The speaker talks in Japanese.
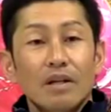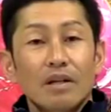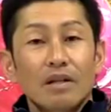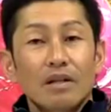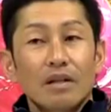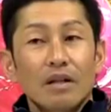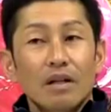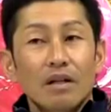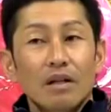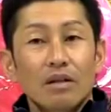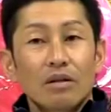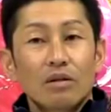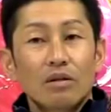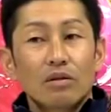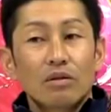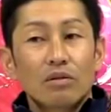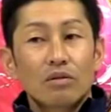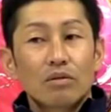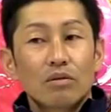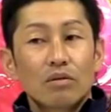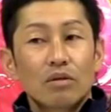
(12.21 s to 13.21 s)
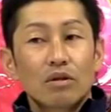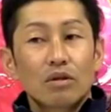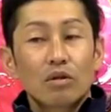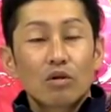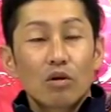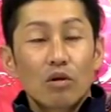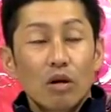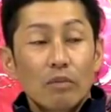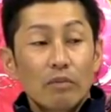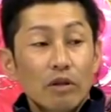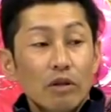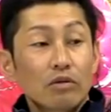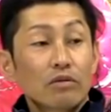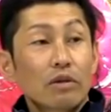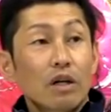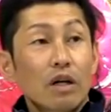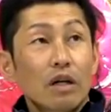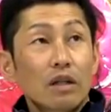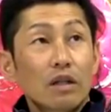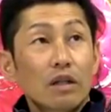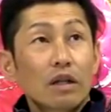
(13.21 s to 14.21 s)
えー昨日はあんま良
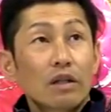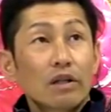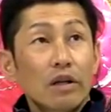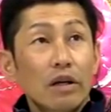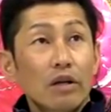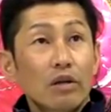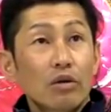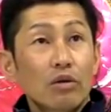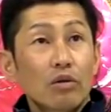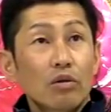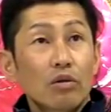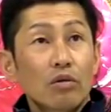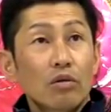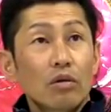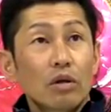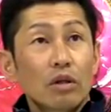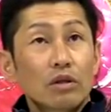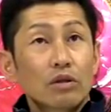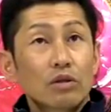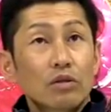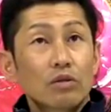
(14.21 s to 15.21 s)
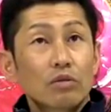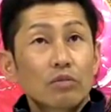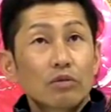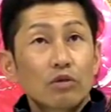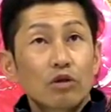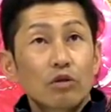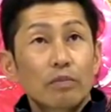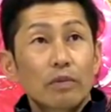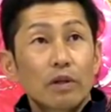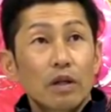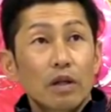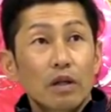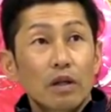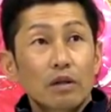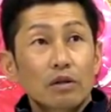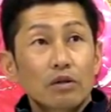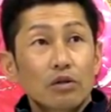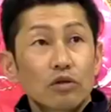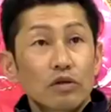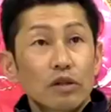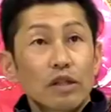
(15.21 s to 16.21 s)
くなかったんで今日はちょっと
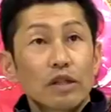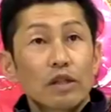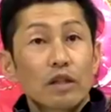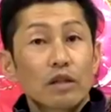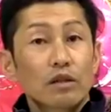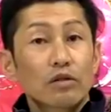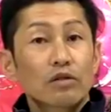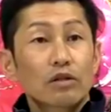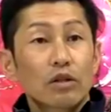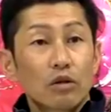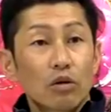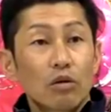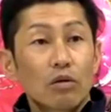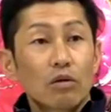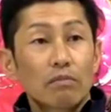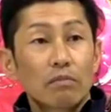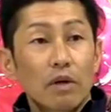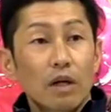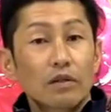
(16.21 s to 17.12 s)
プロペラ調整したんですけど、